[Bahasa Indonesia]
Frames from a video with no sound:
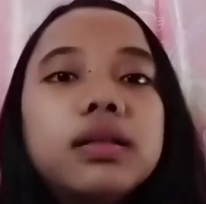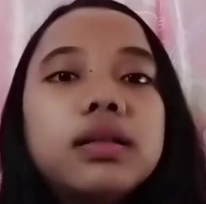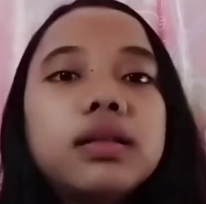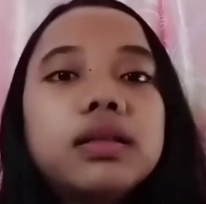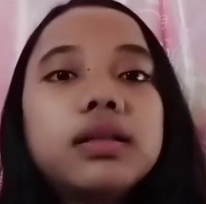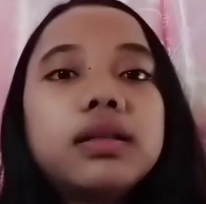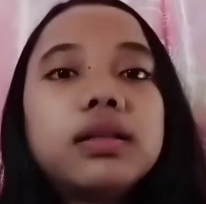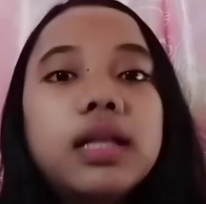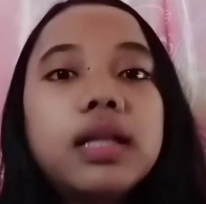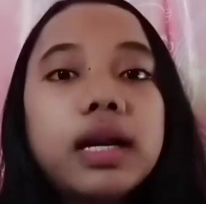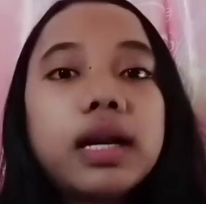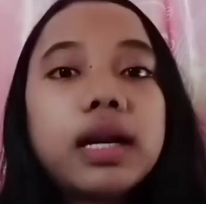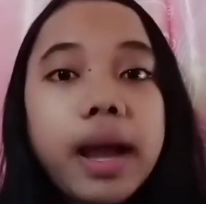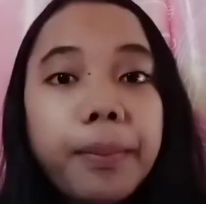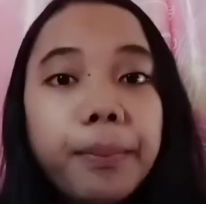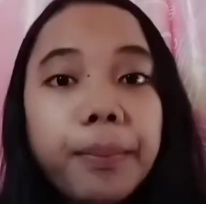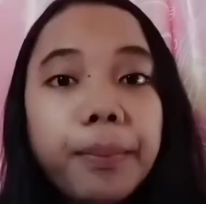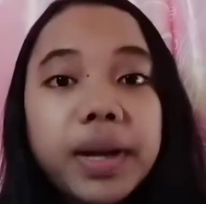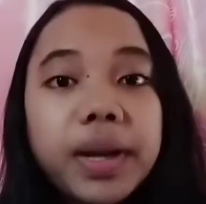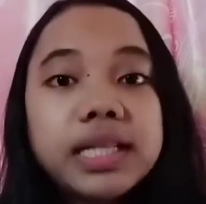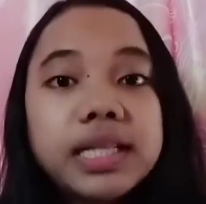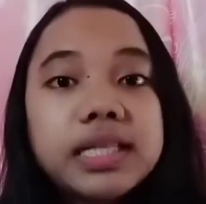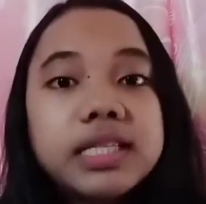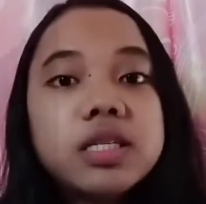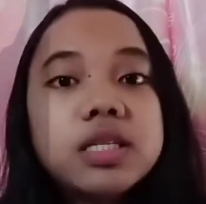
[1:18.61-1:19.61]
Terdapat
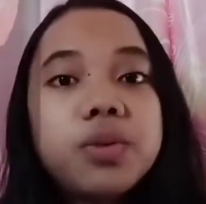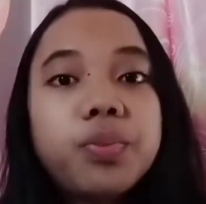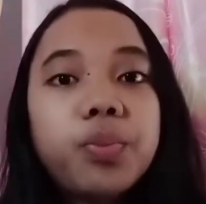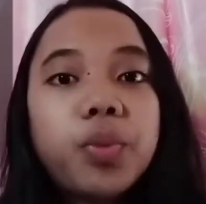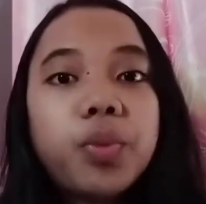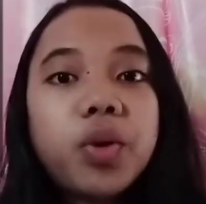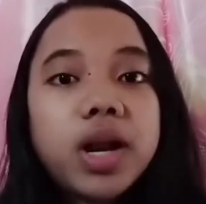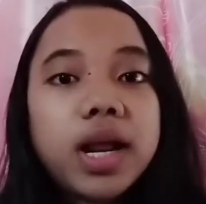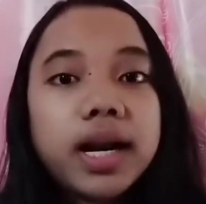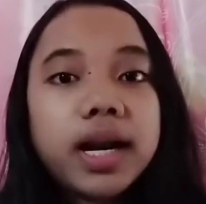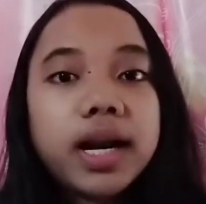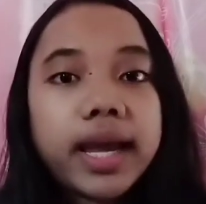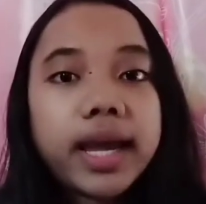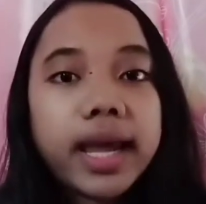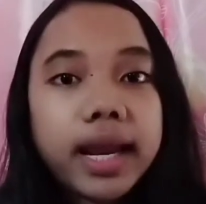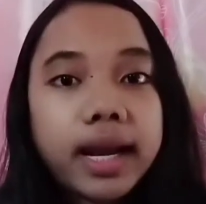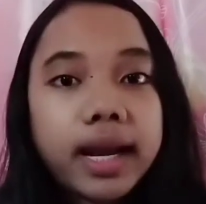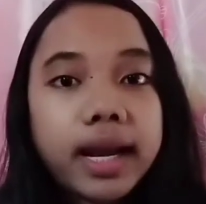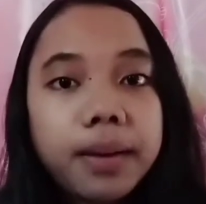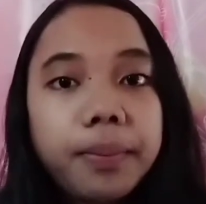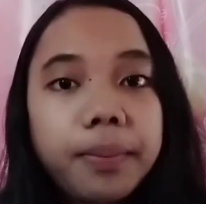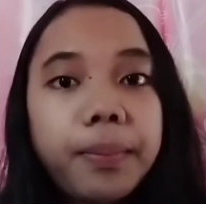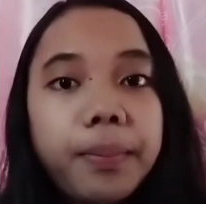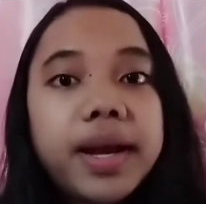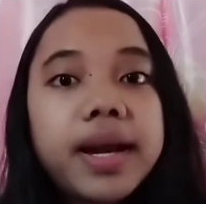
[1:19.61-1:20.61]
siponal canal
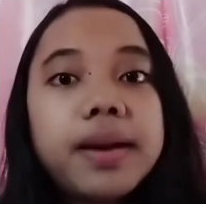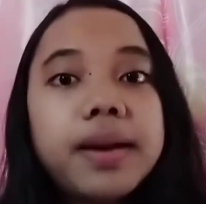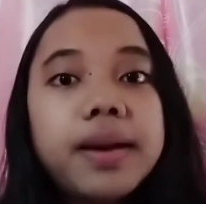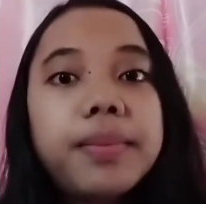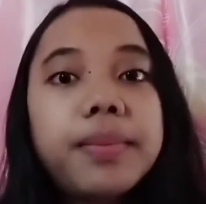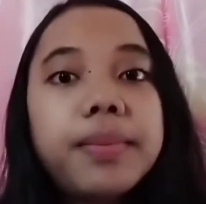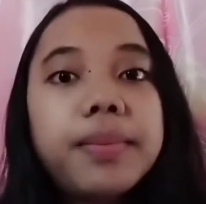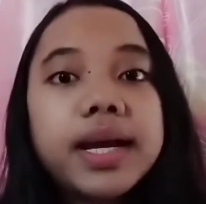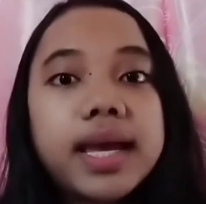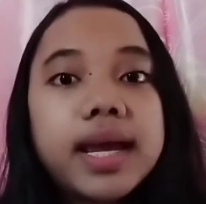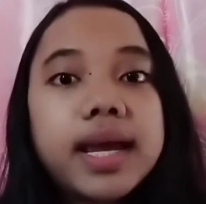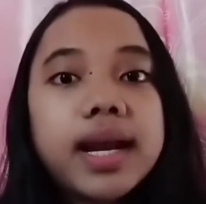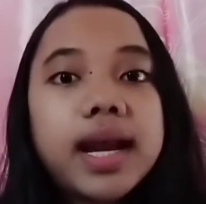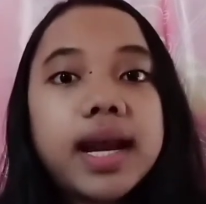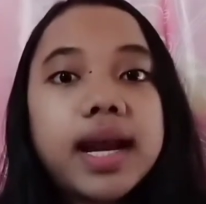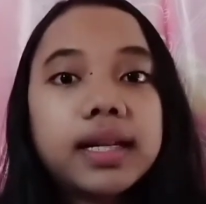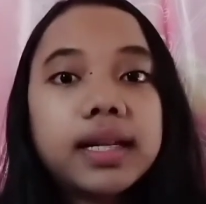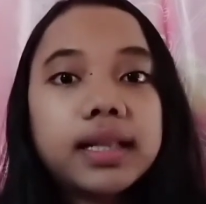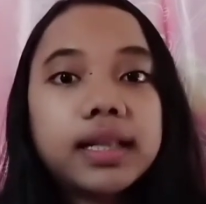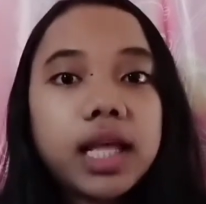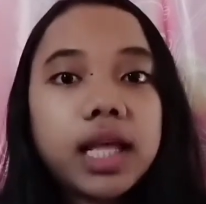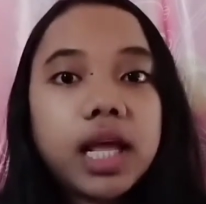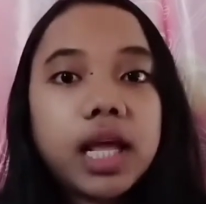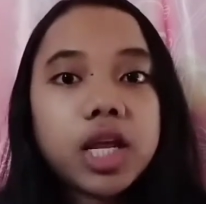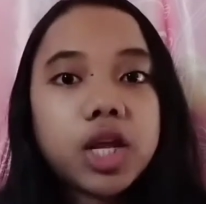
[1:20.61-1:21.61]
pada bagian
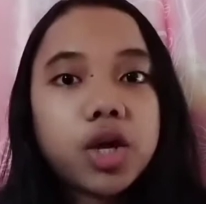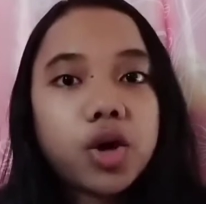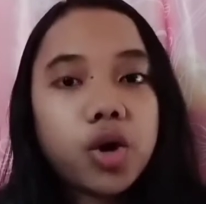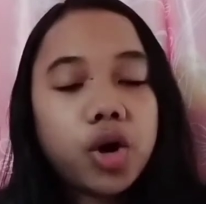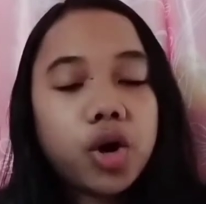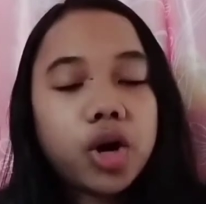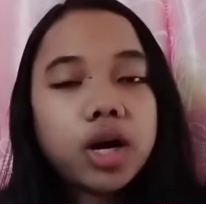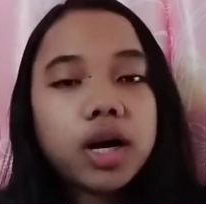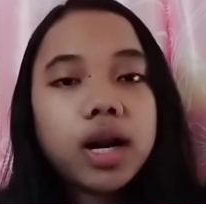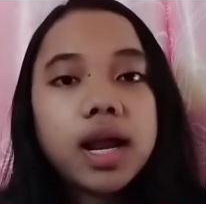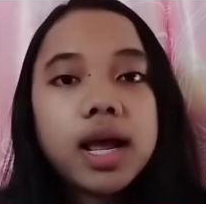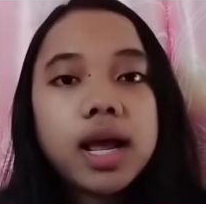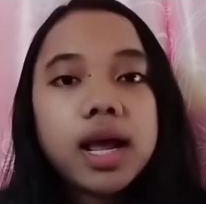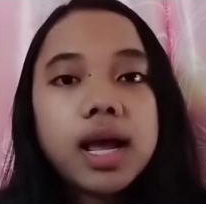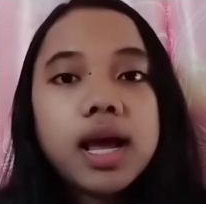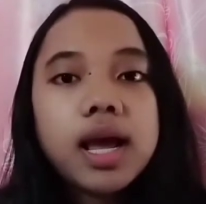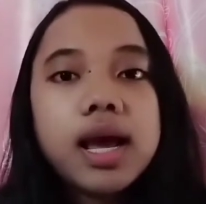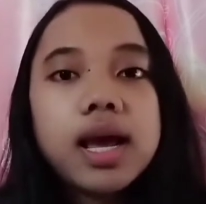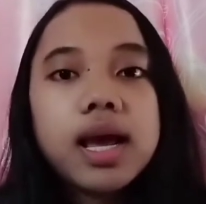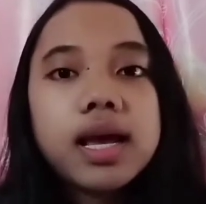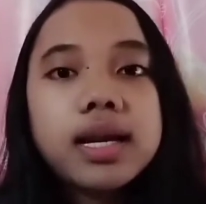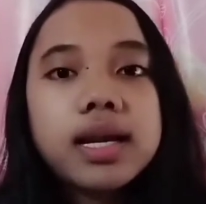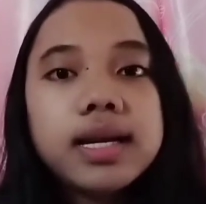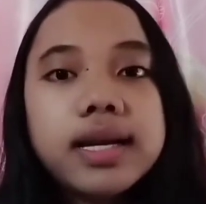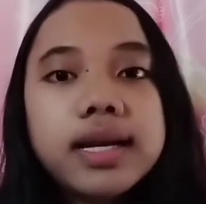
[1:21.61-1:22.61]
anterior
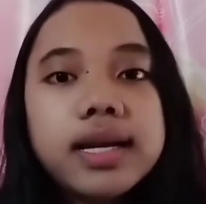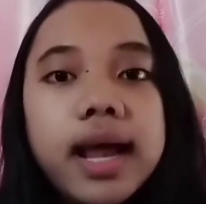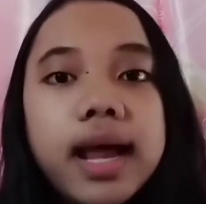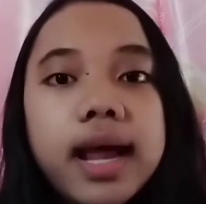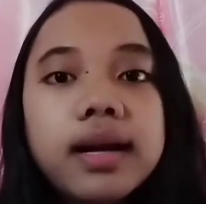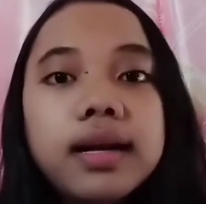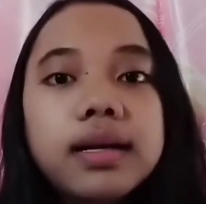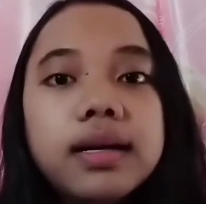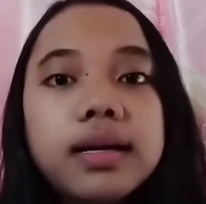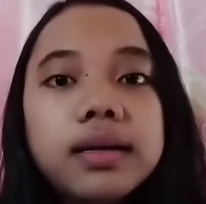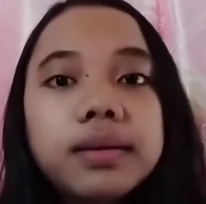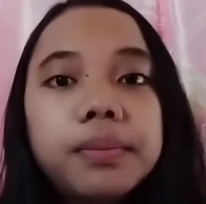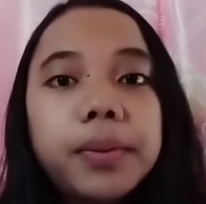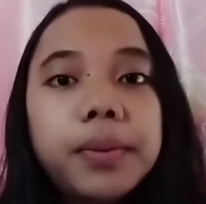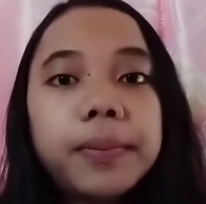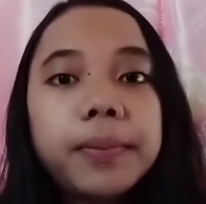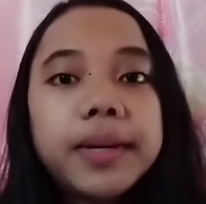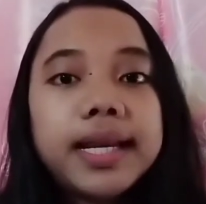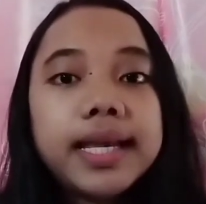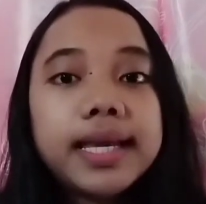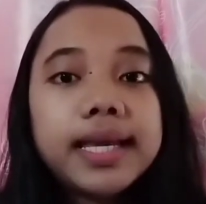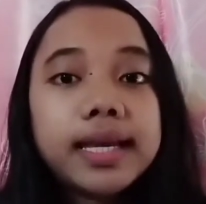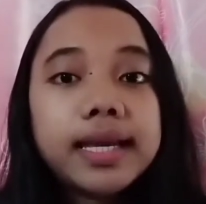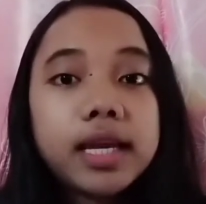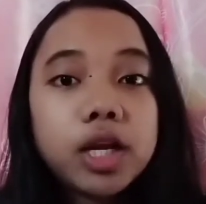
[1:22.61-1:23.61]
dan
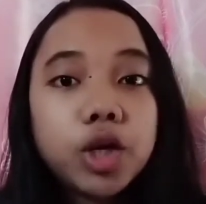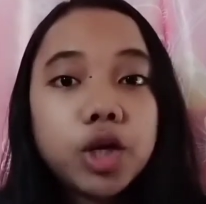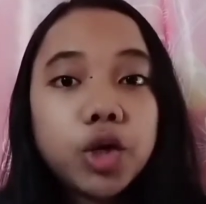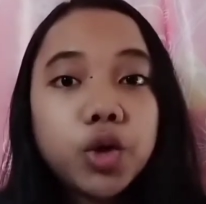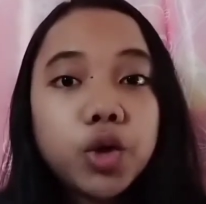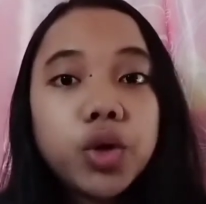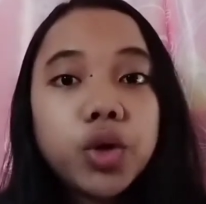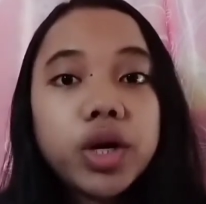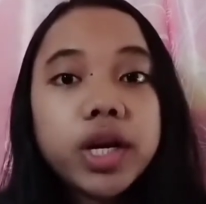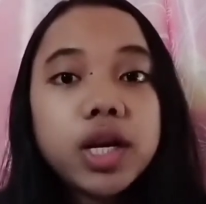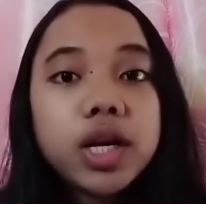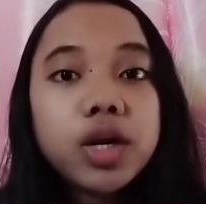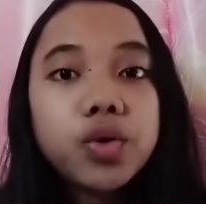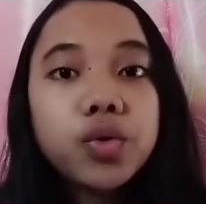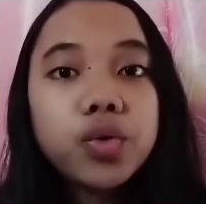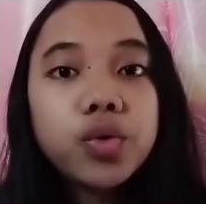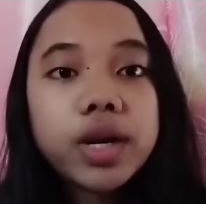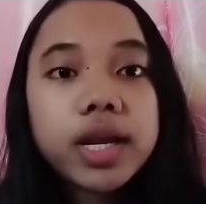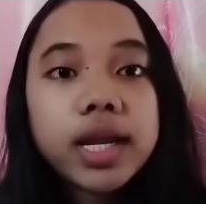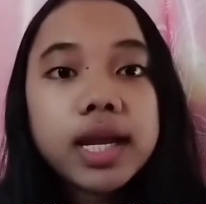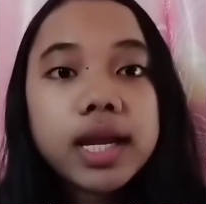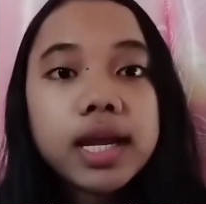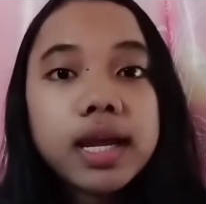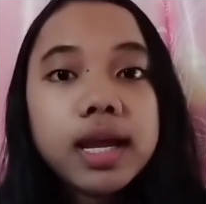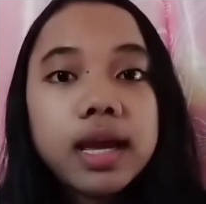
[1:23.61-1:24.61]
memiliki
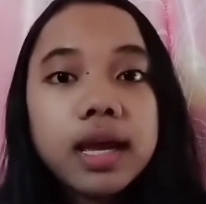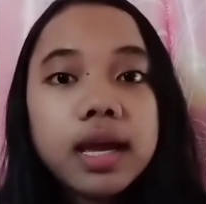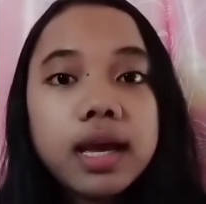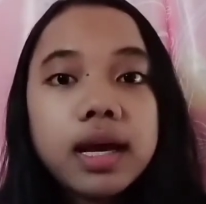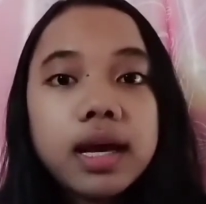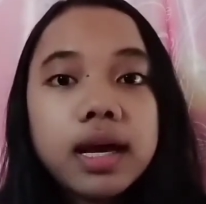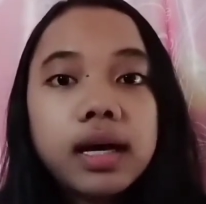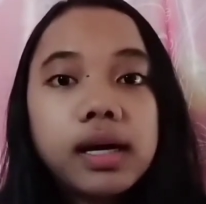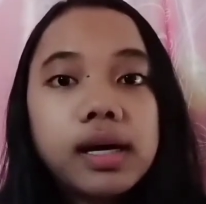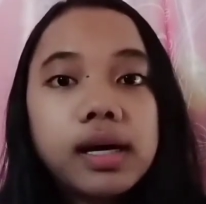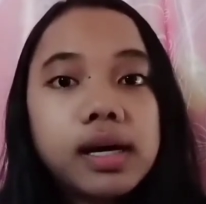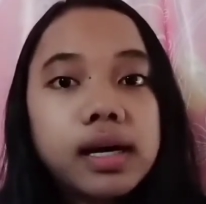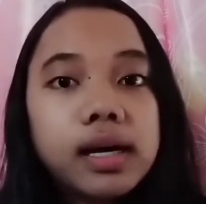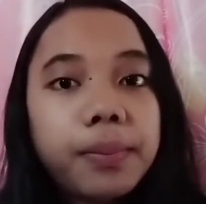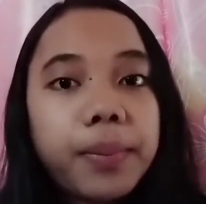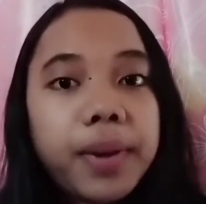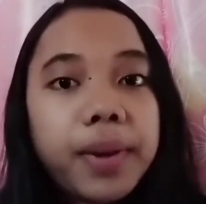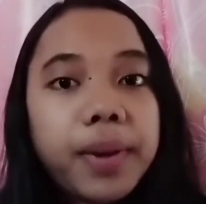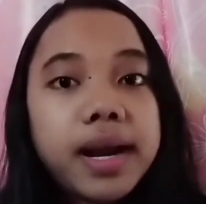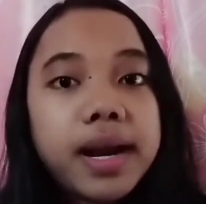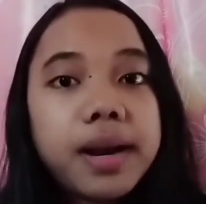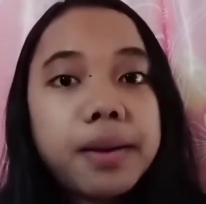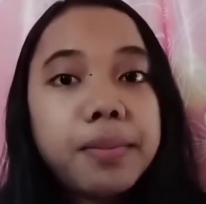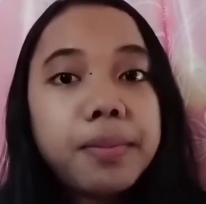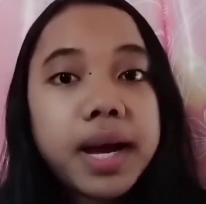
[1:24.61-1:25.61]
duri-duri e, pada
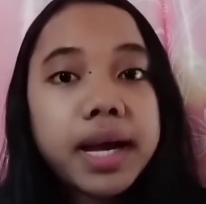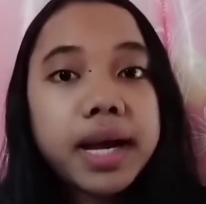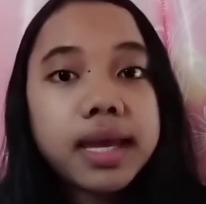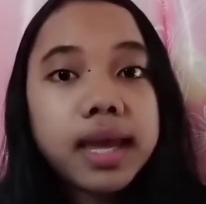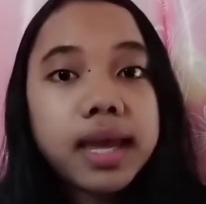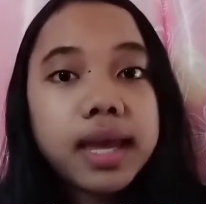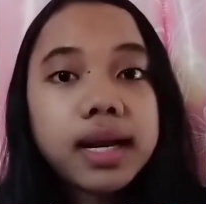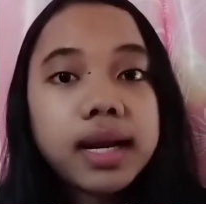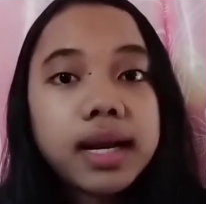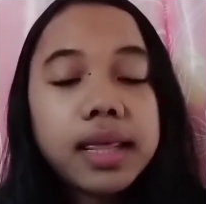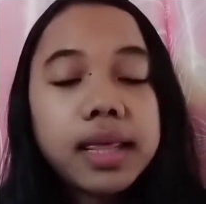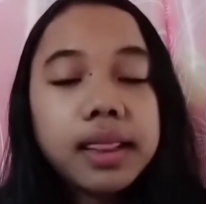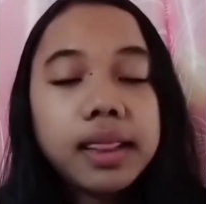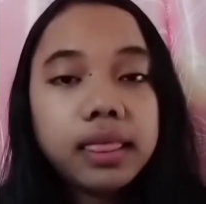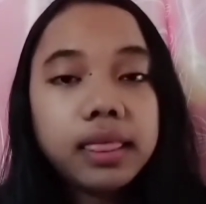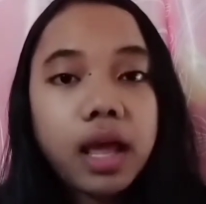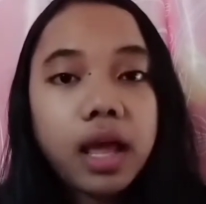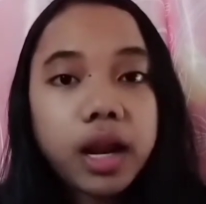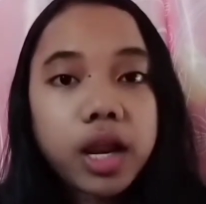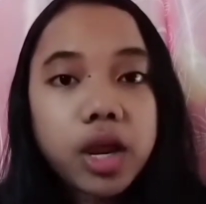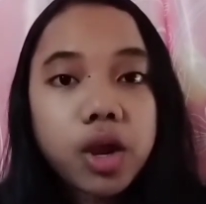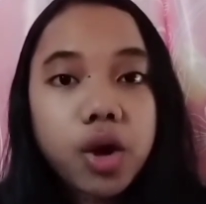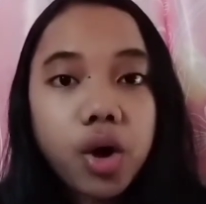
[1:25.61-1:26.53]
bagian interior,